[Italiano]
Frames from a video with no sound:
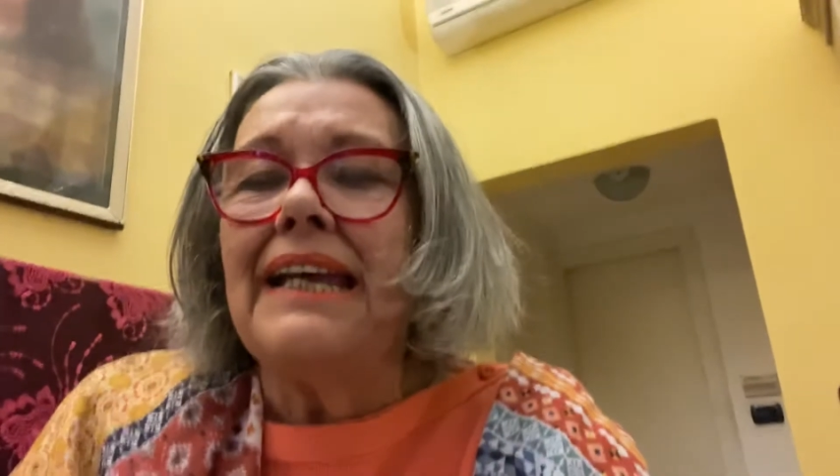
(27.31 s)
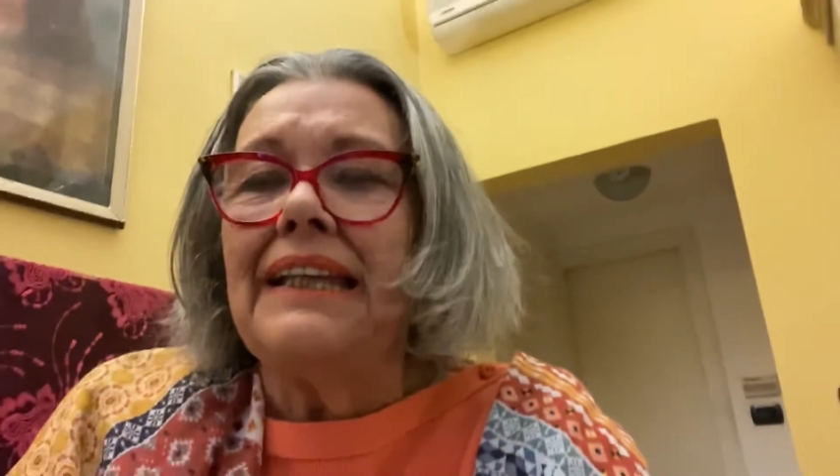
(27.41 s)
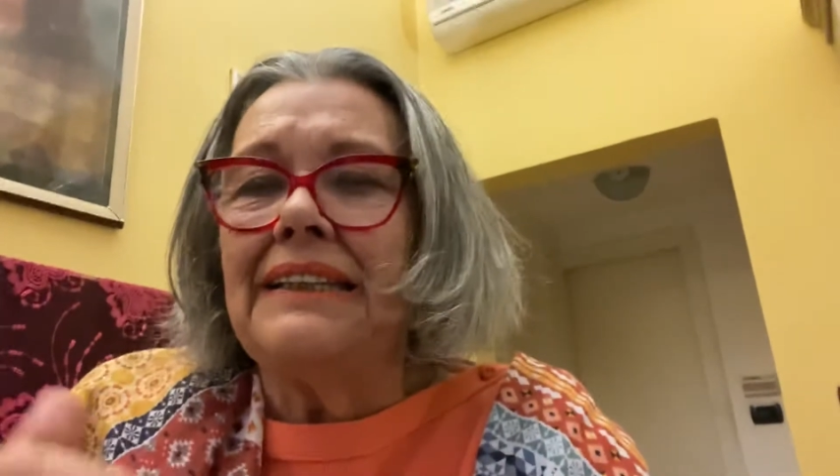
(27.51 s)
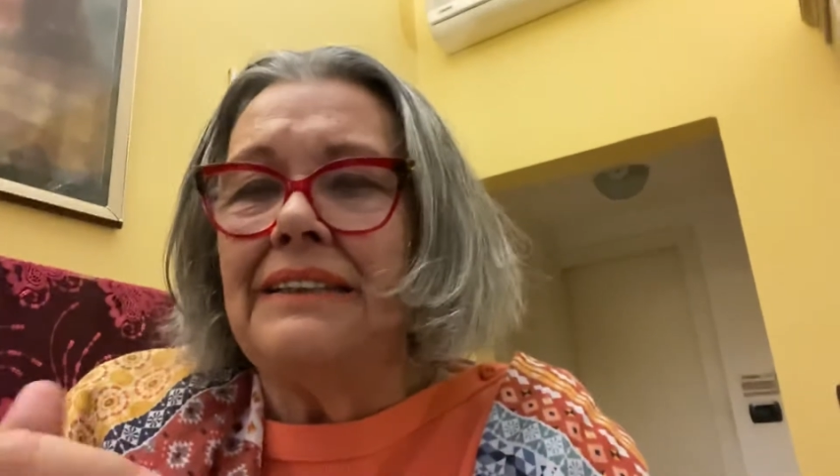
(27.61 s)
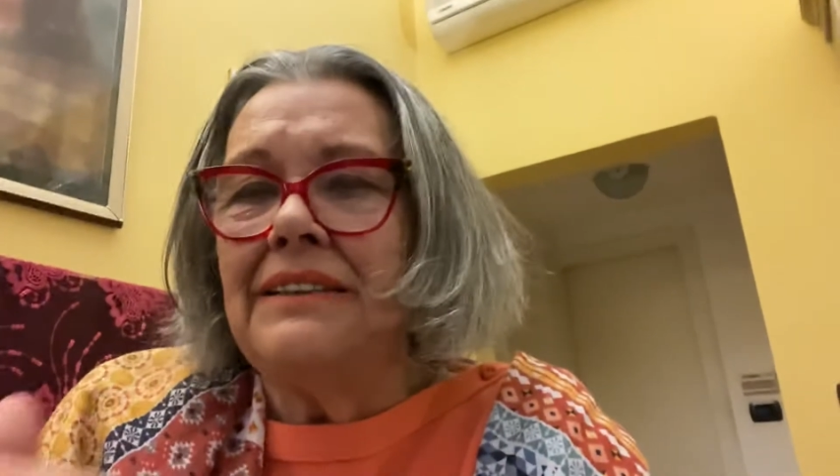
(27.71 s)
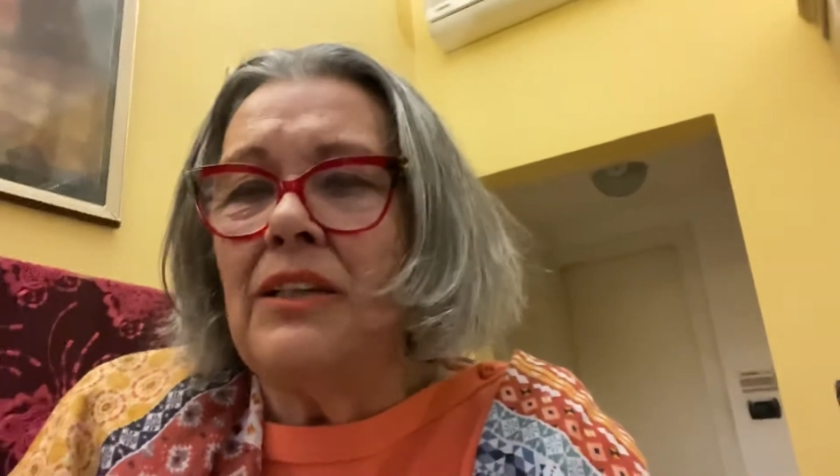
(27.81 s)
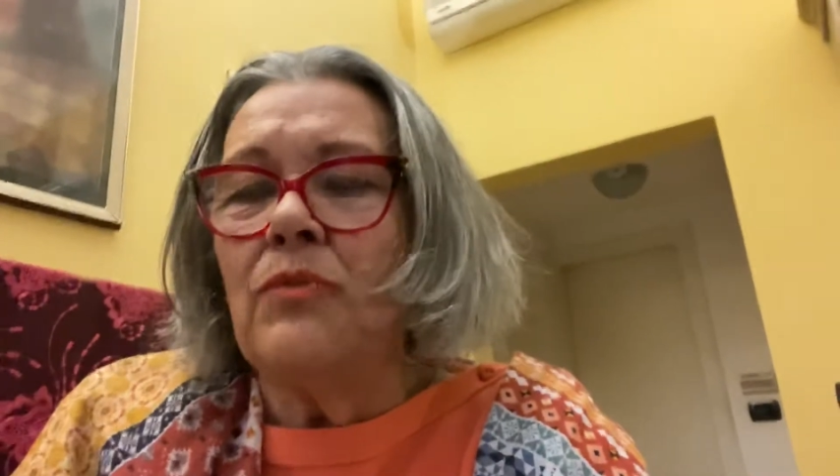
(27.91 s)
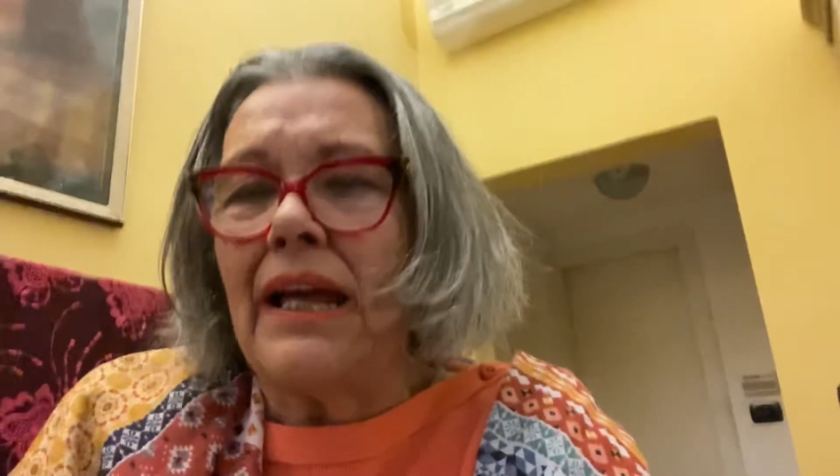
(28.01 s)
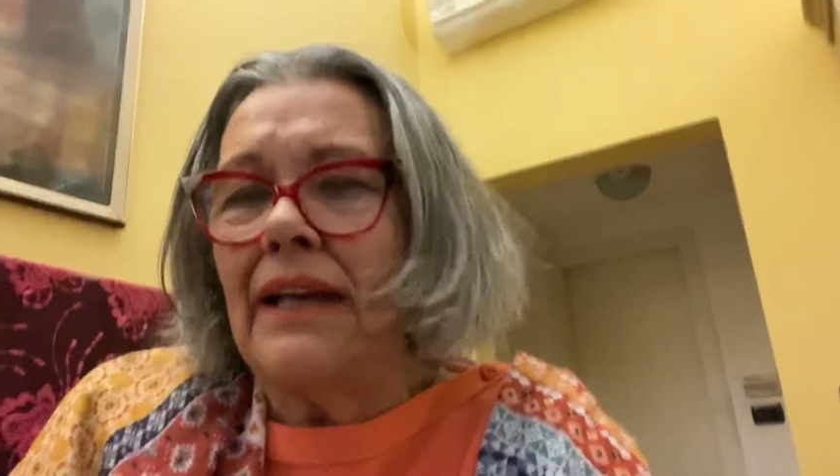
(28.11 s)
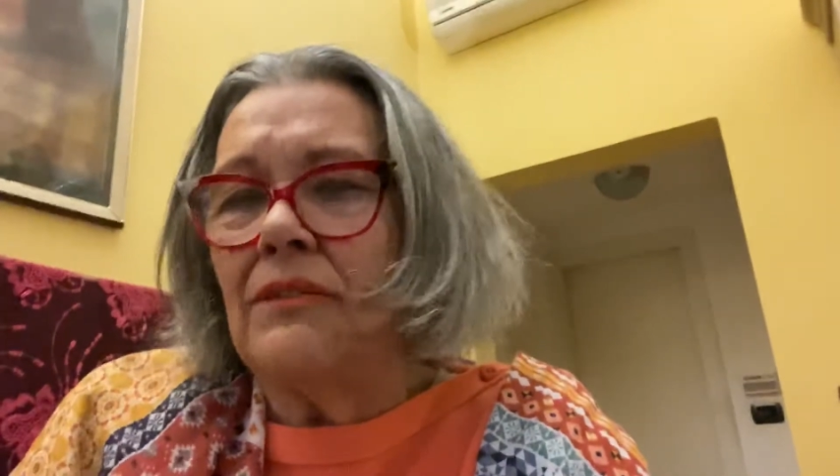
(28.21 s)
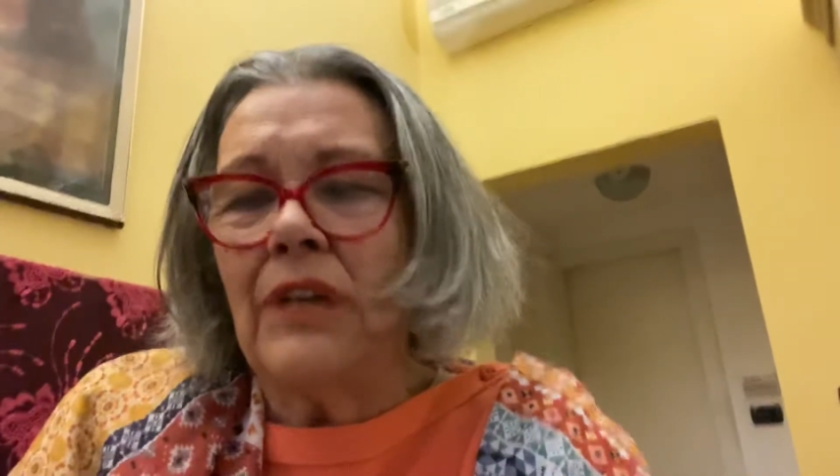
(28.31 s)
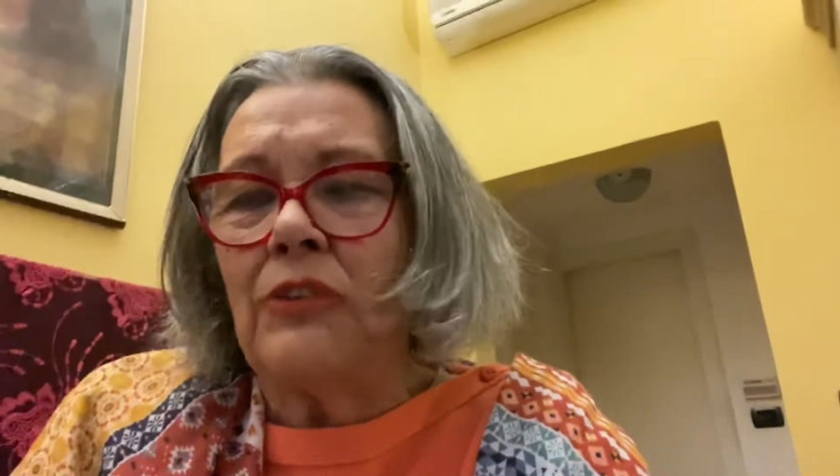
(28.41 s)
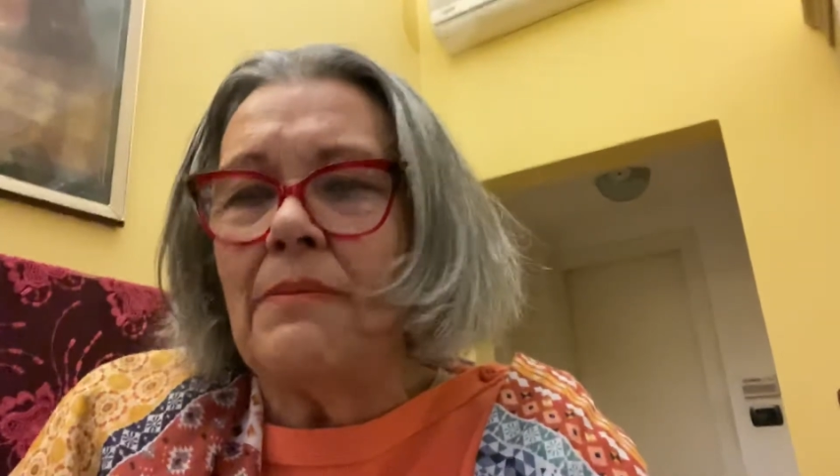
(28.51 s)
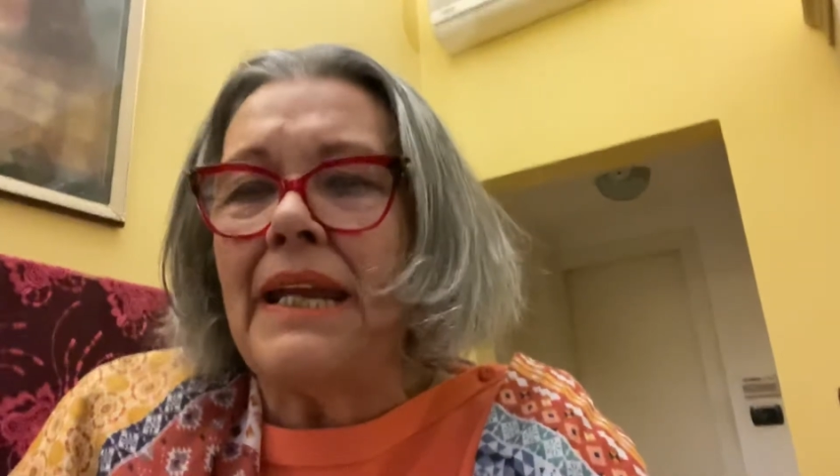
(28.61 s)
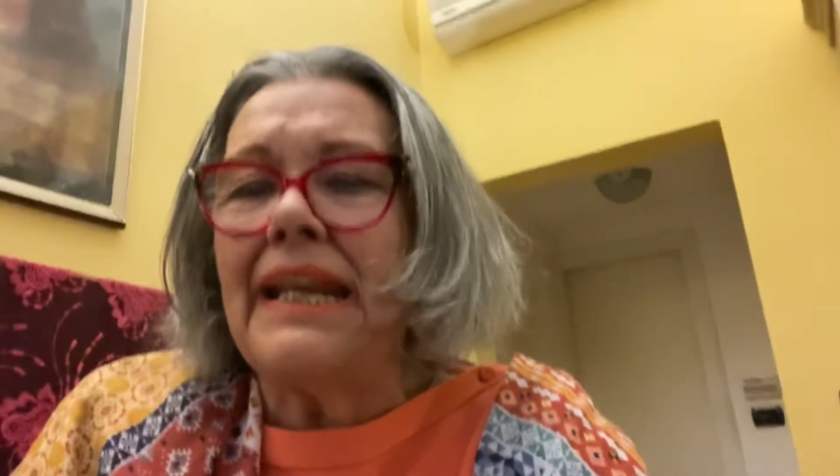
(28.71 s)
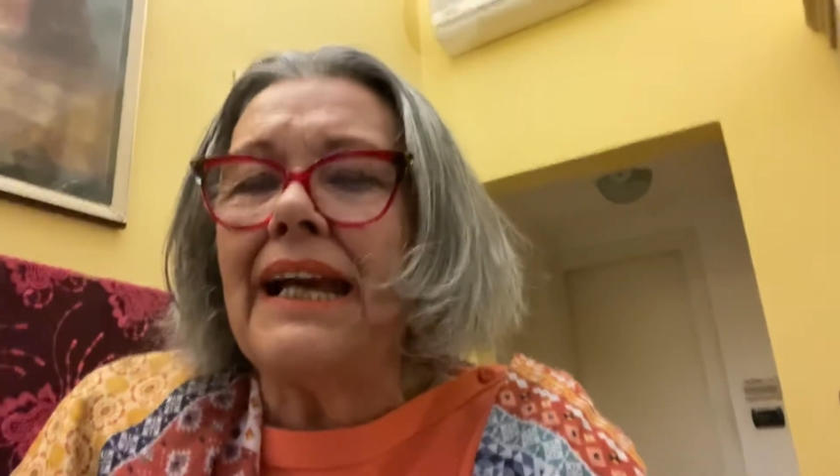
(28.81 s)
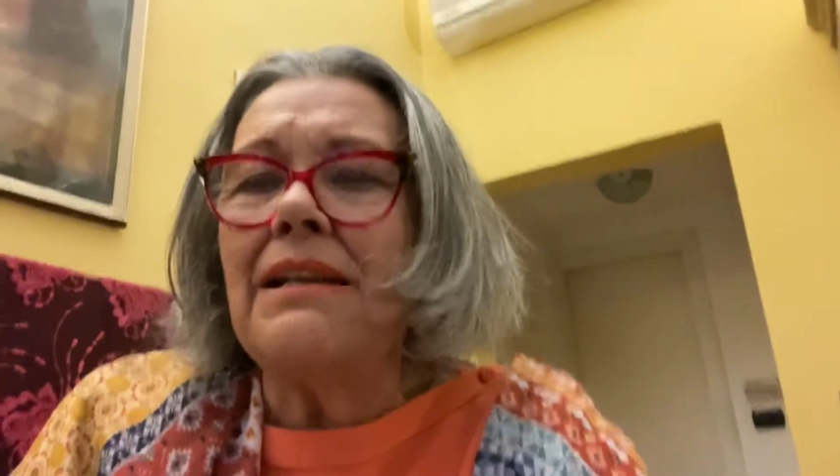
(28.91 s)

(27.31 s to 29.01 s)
di una, una domenica